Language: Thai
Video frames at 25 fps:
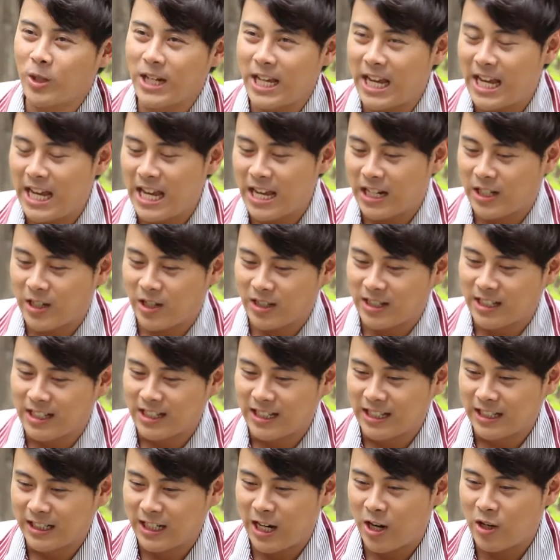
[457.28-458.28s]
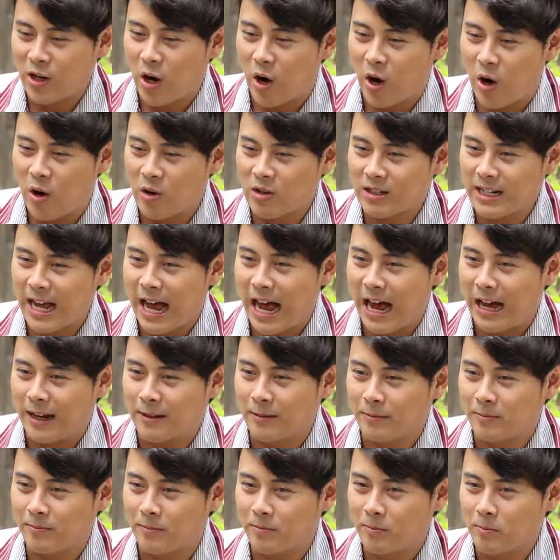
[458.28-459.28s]
กนี้ก็คือเรื่องของการ
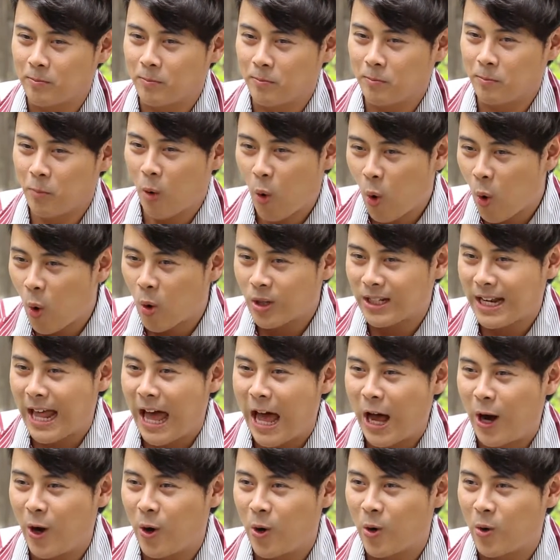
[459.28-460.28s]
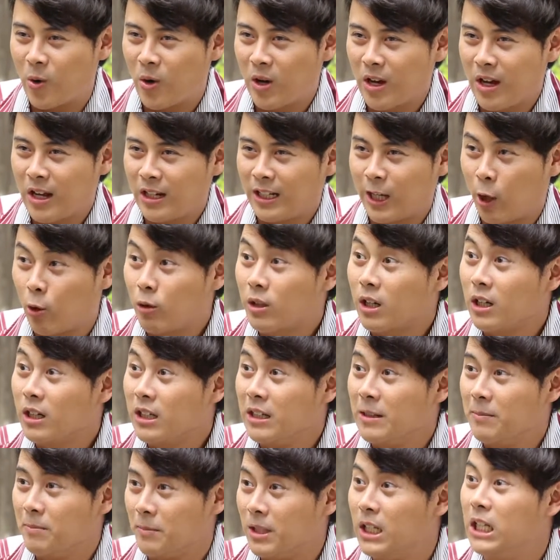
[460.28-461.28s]
พูดแล้วแล้วลื
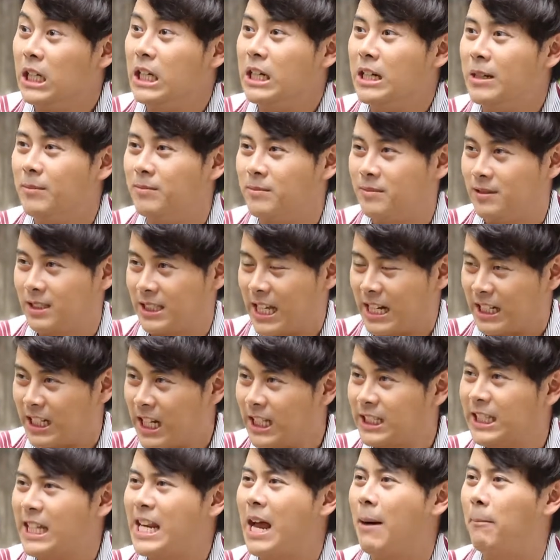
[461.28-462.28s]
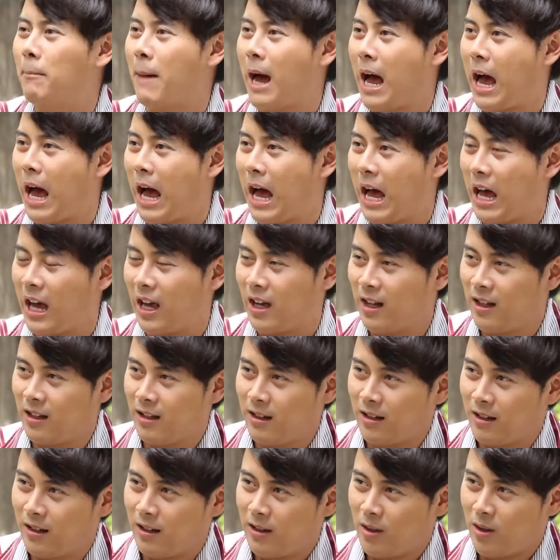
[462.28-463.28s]
มลืมสิ่งที่เตรียมมาอื
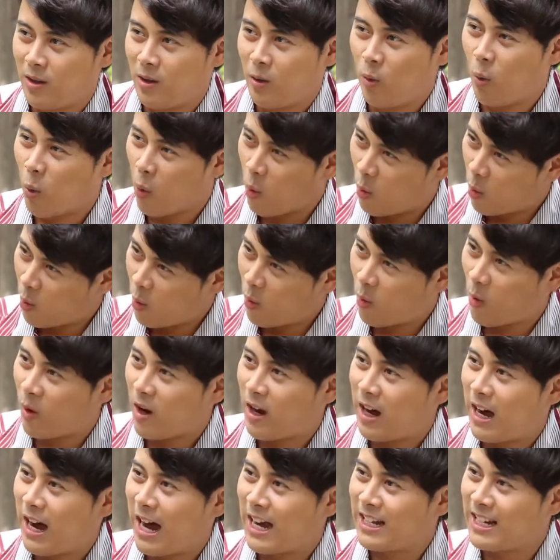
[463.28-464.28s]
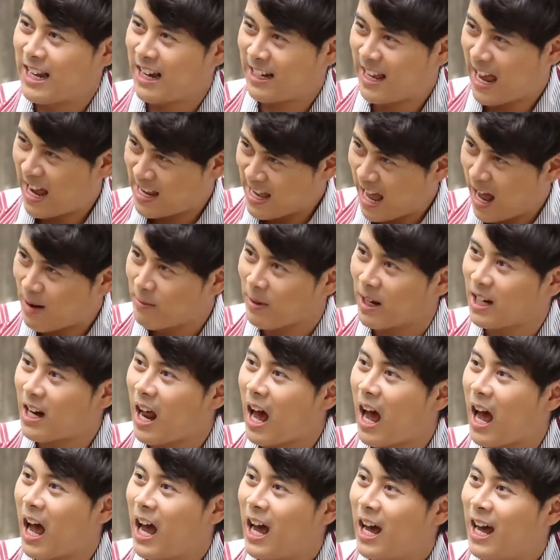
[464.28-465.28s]
โหอันนี้แก้ยากเหมือนกัน
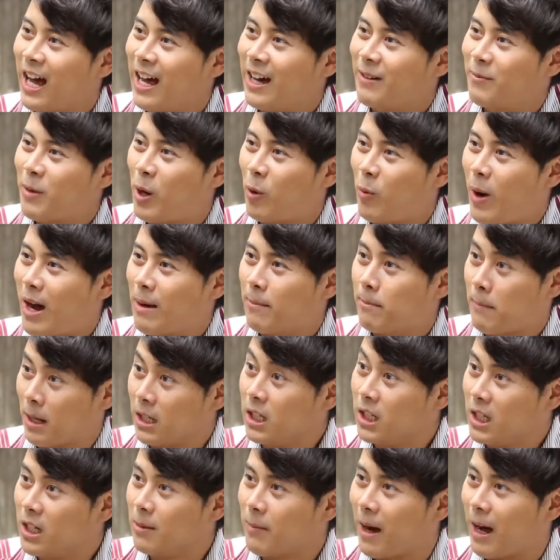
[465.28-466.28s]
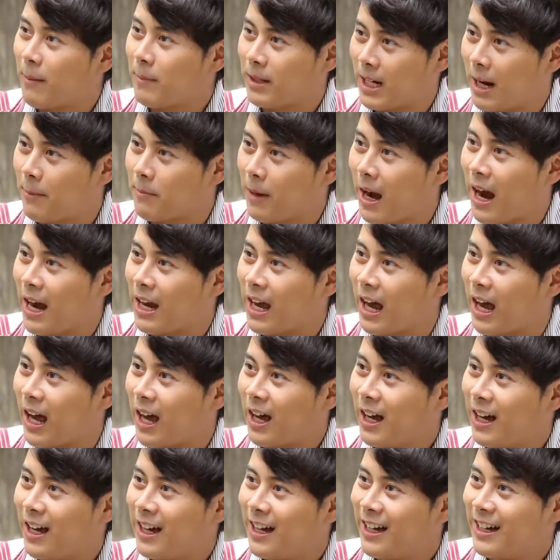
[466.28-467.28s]
นะครับเพราะว่ามันลืมอ่ะมันทำไงอ่ะ
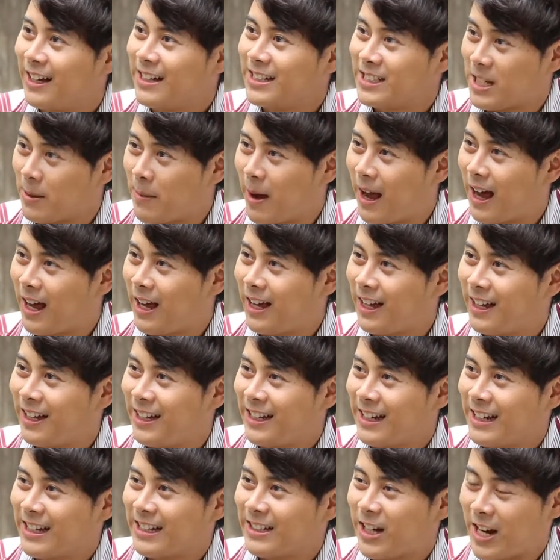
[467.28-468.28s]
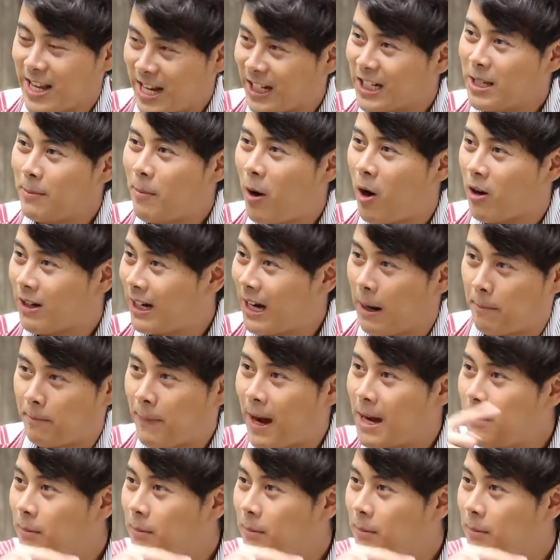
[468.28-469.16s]
ใช่ไหมก็อย่างที่บอกกลับไป